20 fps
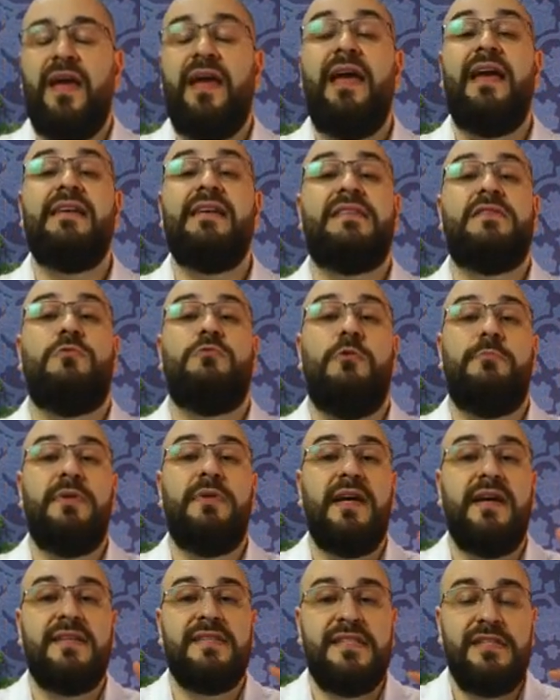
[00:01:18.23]
Essa é uma
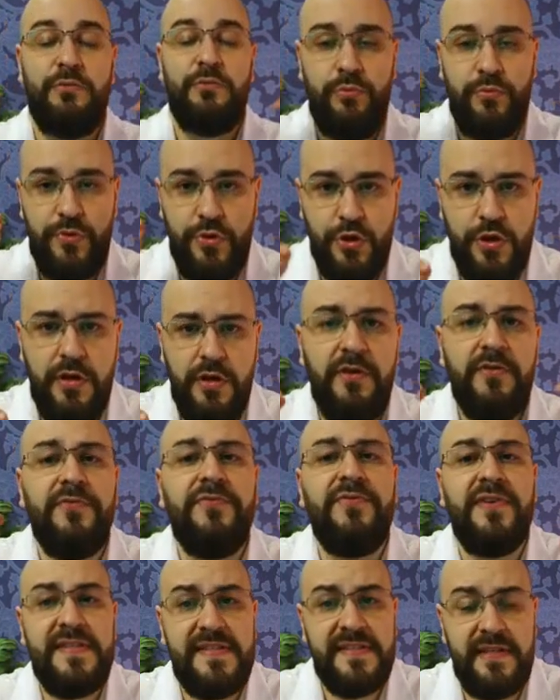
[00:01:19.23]
obrigação de
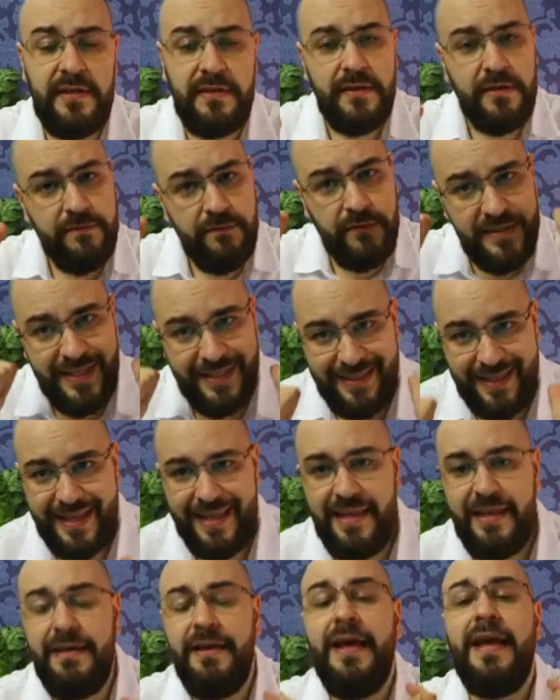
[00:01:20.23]
fazer. Você tem
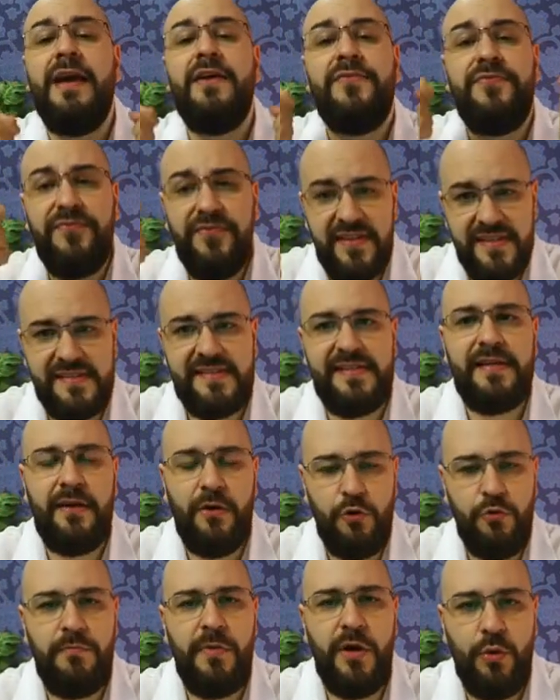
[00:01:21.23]
que fazer
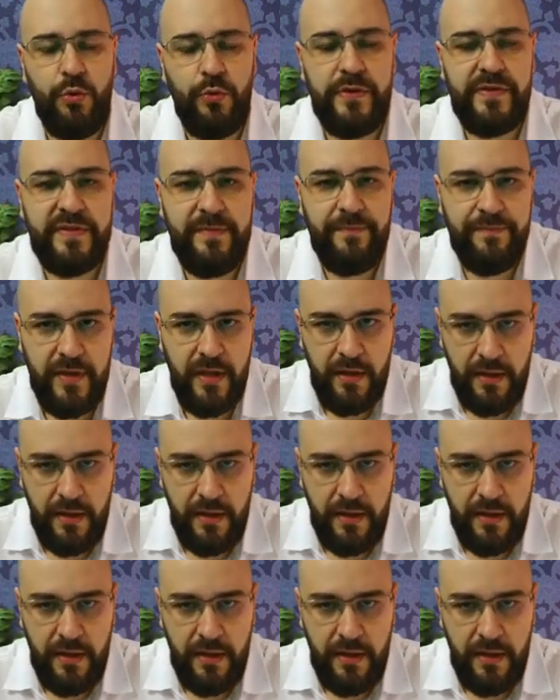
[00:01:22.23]
alguma coisa.